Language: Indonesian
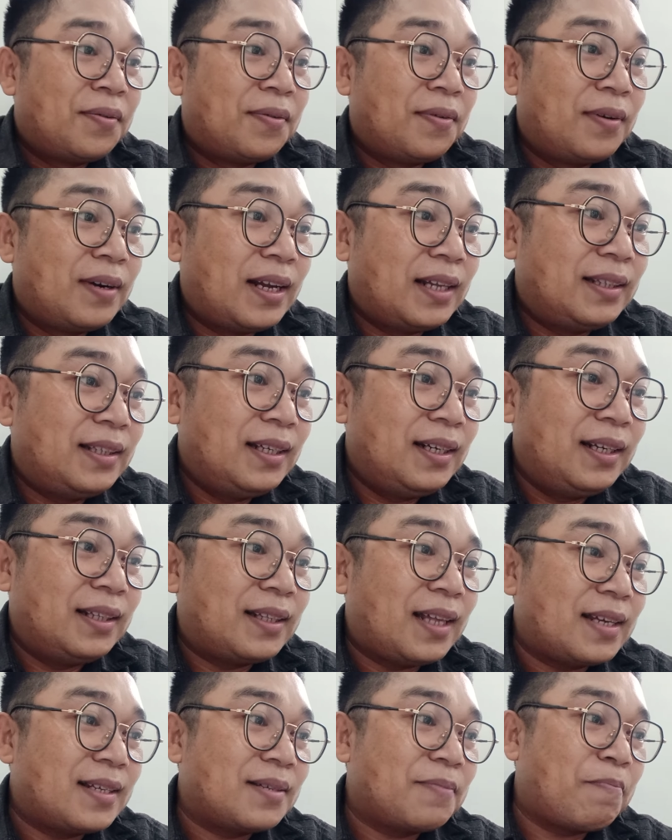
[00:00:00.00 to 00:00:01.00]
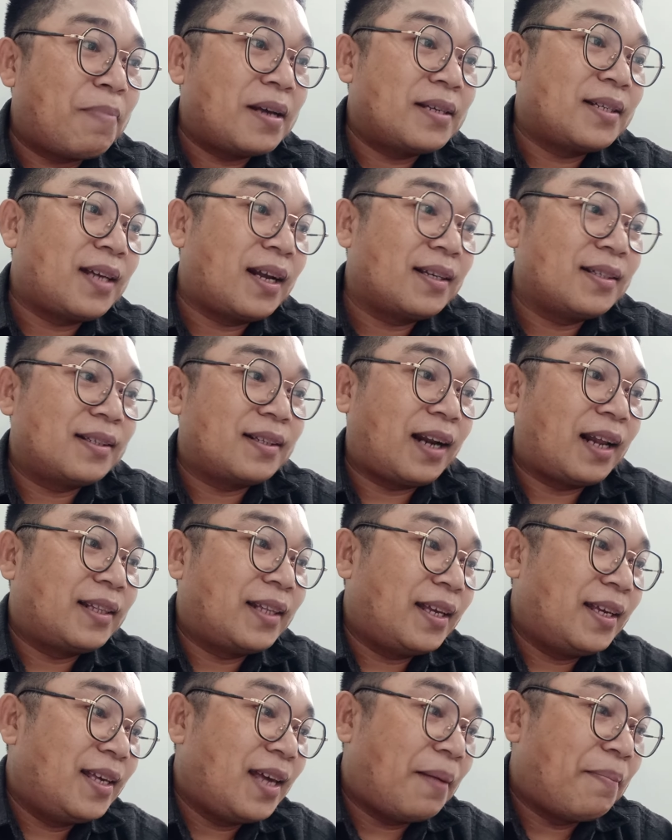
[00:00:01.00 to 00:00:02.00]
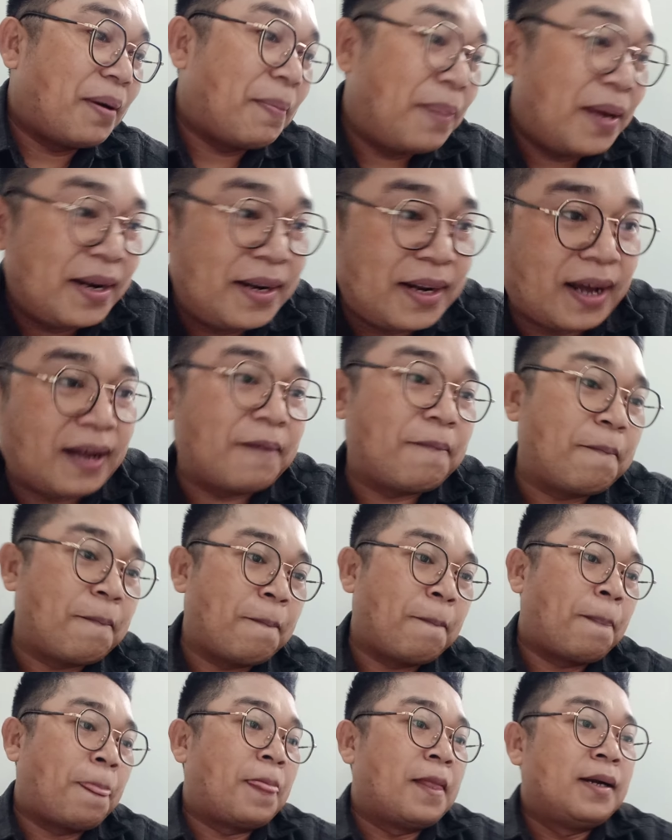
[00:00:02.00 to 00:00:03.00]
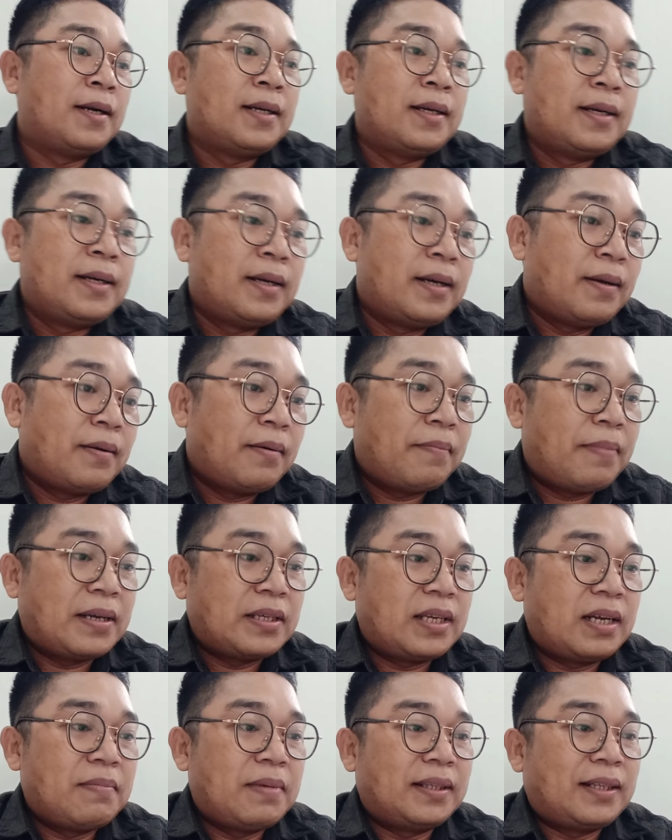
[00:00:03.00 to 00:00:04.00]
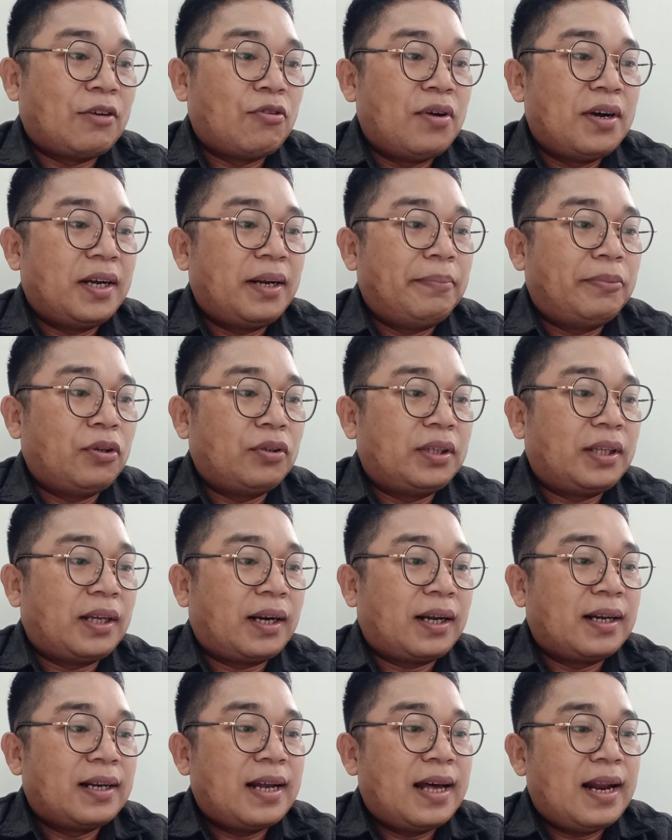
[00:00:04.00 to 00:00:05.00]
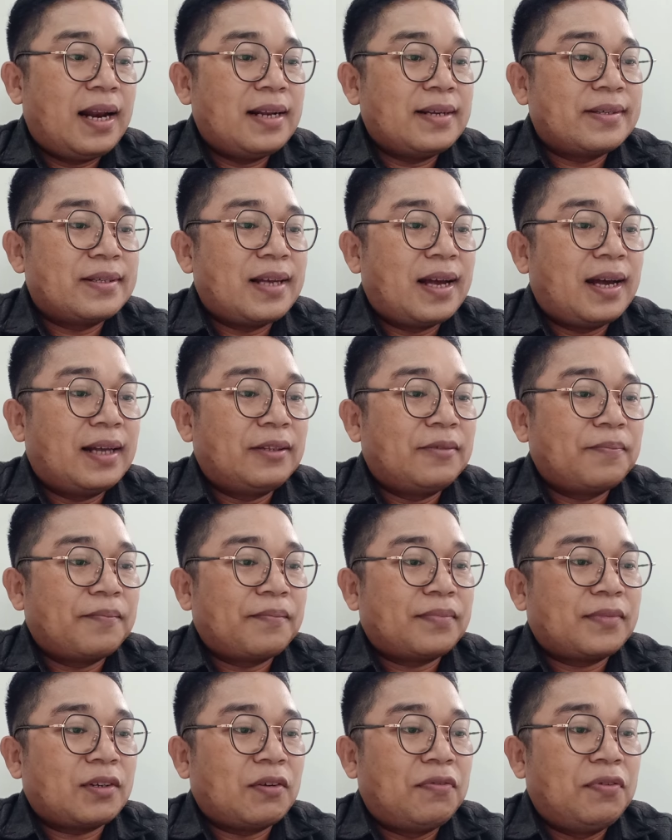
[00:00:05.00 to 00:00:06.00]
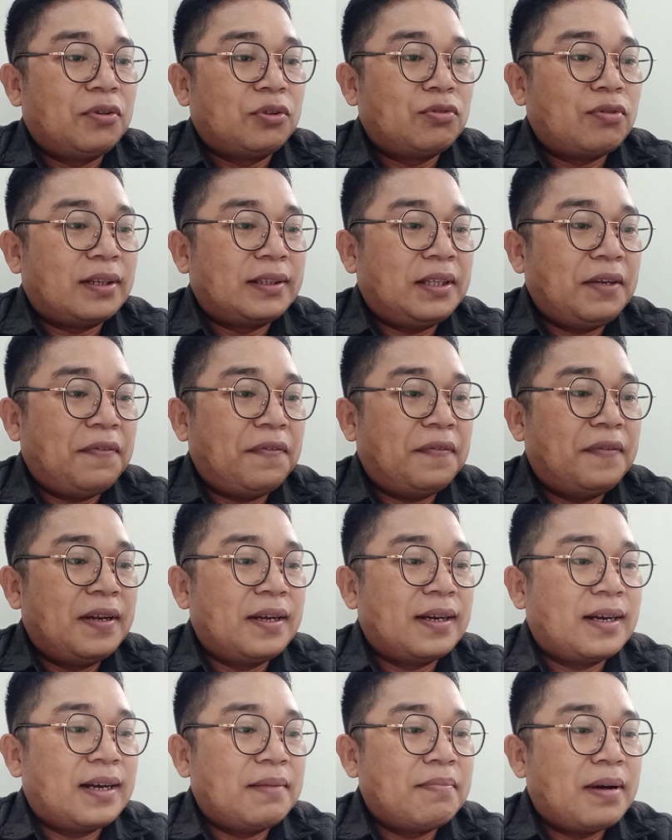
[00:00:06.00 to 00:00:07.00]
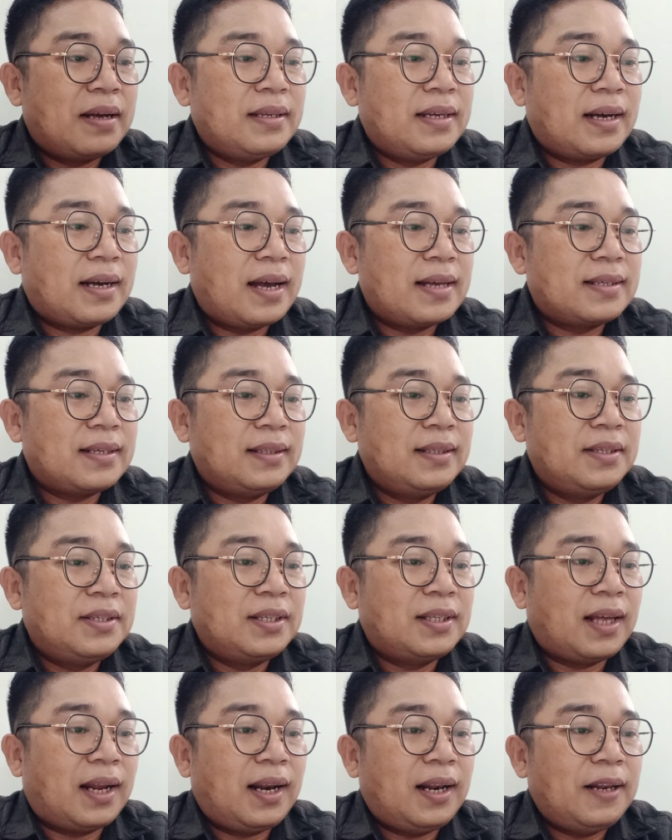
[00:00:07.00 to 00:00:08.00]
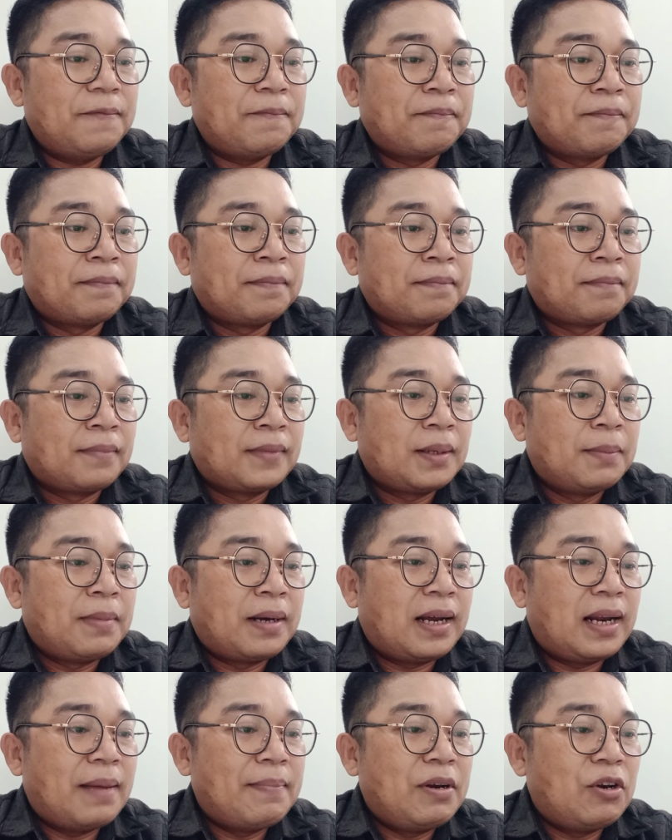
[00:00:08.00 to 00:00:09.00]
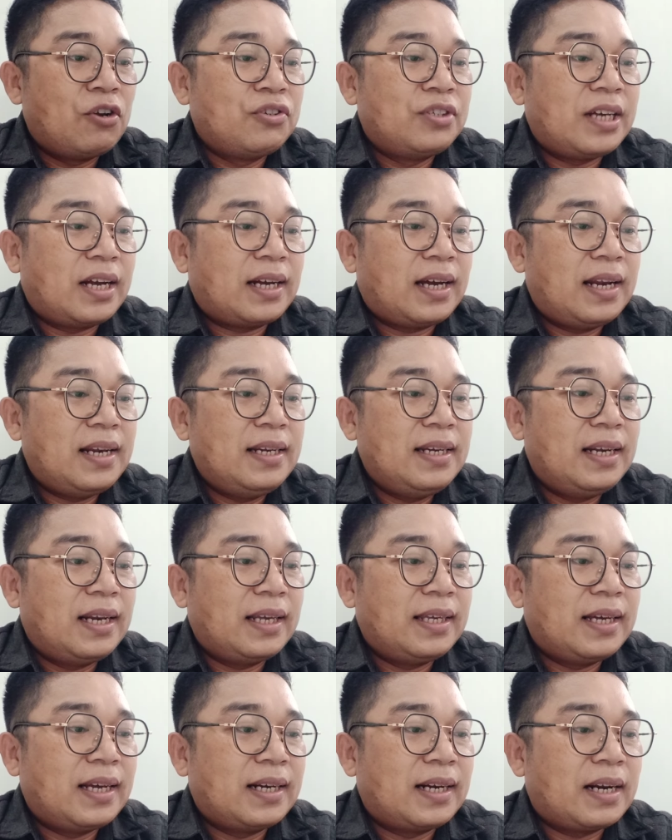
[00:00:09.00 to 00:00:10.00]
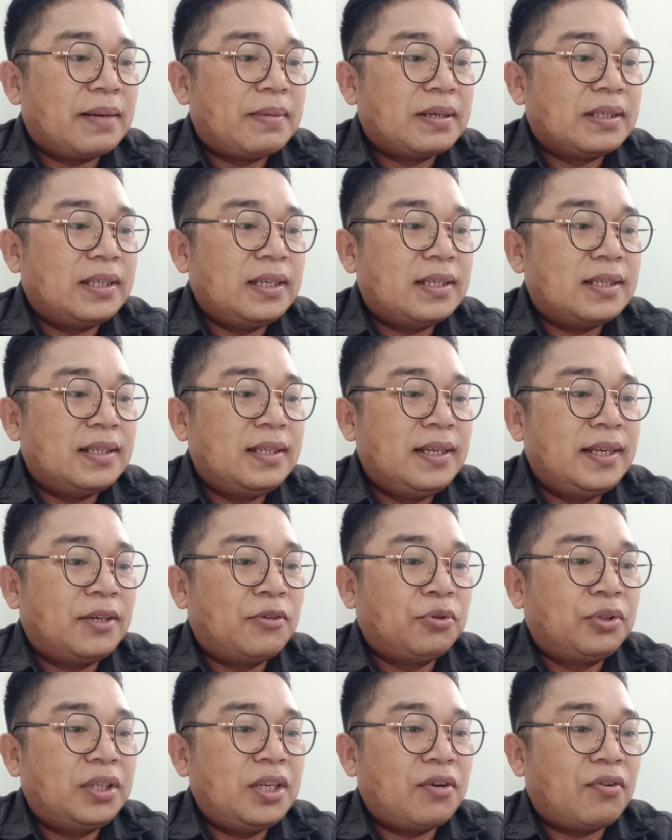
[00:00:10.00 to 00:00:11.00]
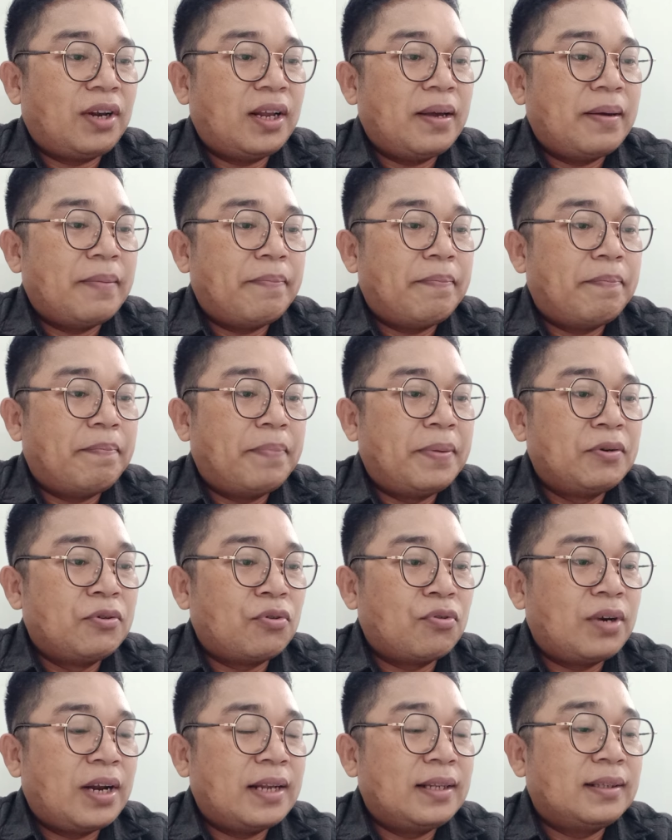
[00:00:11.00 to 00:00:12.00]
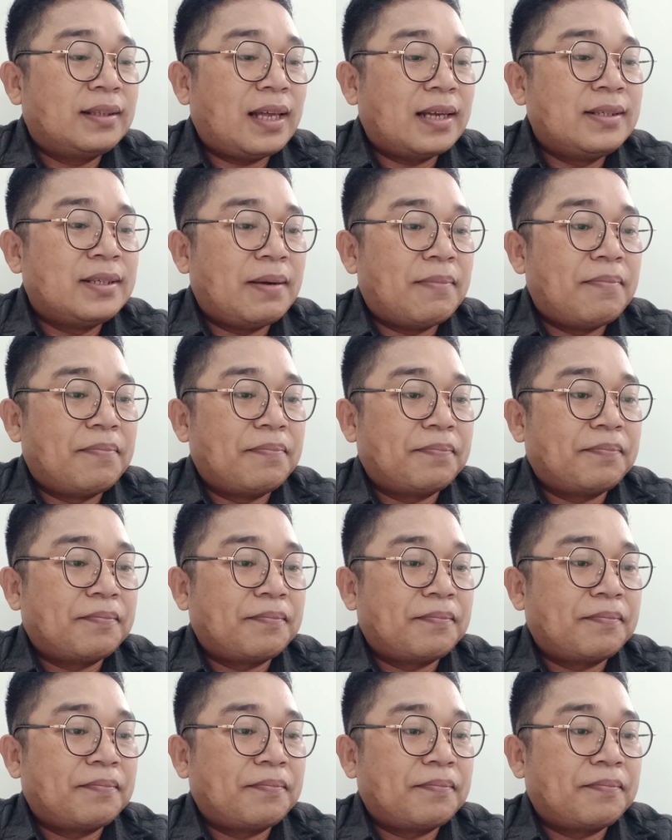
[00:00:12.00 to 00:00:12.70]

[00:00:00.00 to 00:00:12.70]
Volatilitas pasar strategi yang berbeda. Pasar mata uang kripto terkenal sangat fluktuatif dengan banyak aset digital mengalami lonjakan nilai yang dramatis diikuti oleh penurunan tajam.